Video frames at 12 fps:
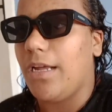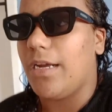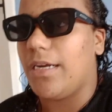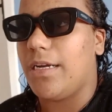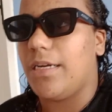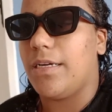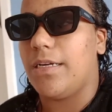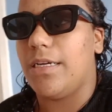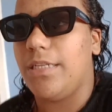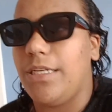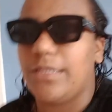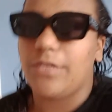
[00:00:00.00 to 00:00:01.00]
a
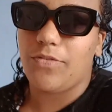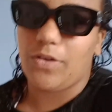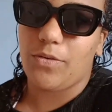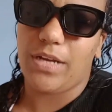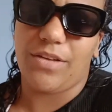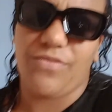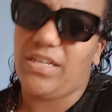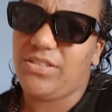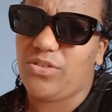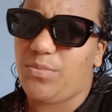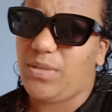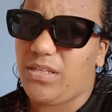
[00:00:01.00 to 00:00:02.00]
Anitta veio gravar,
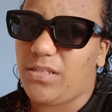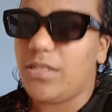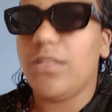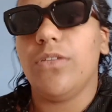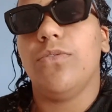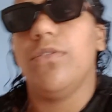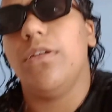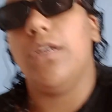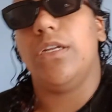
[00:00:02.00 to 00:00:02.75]
se não me engano.